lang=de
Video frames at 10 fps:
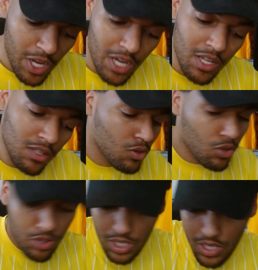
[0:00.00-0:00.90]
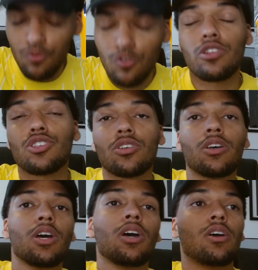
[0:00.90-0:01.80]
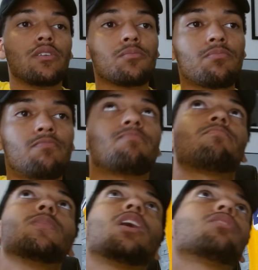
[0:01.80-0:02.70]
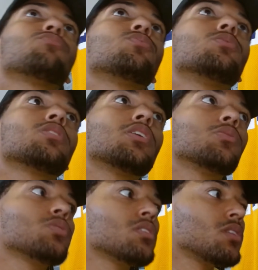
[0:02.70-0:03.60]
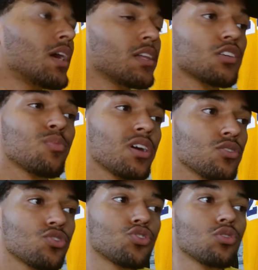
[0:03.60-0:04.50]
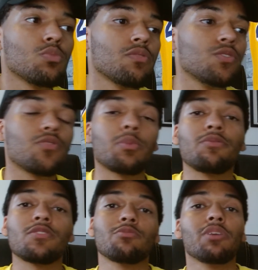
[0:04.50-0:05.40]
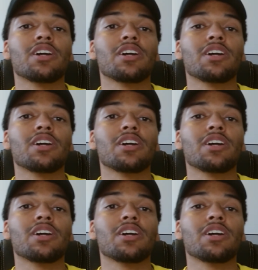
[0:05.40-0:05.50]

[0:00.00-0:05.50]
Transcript: dann noch der wirkliche Nachfolger oder allgemeine Stürmer wird vom FC Bayern.